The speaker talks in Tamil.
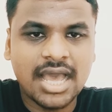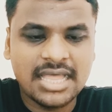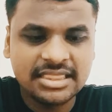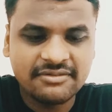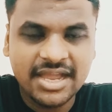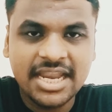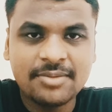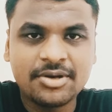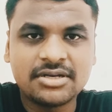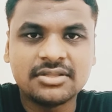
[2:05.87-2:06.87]
அந்த வேலையை
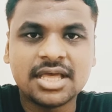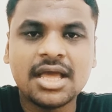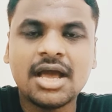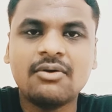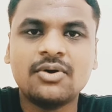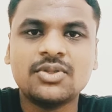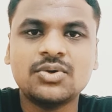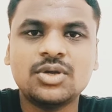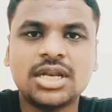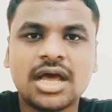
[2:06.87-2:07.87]
மட்டும்தான் அவங்க வந்து
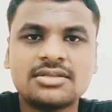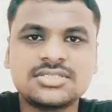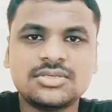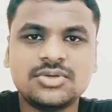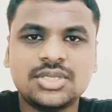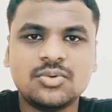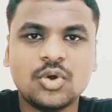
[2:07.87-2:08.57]
ஒரு லாஸ்ட்டு ஒரு